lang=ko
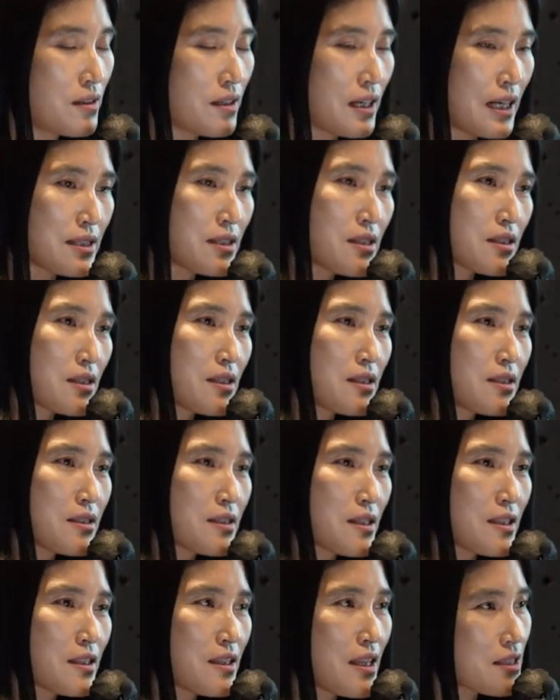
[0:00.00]
같이
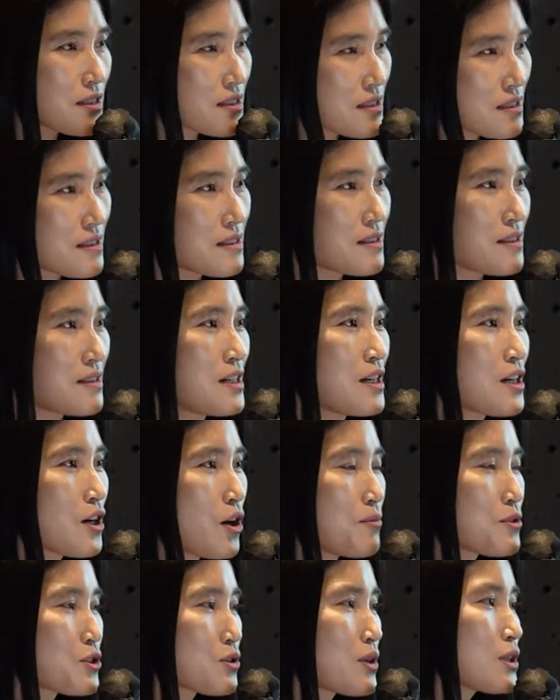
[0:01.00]
이제 테스트
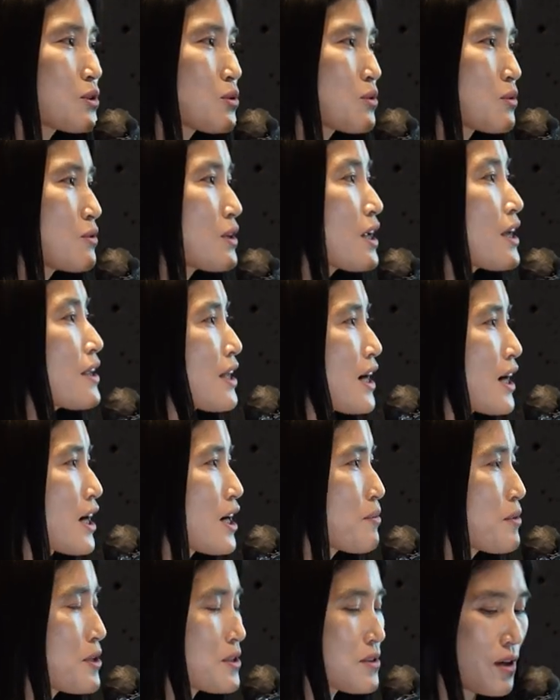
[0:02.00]
검증 활동을 해
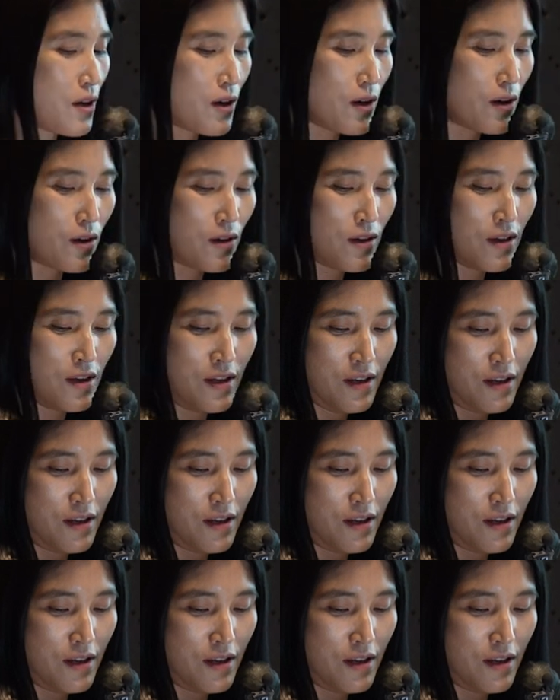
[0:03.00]
나가면서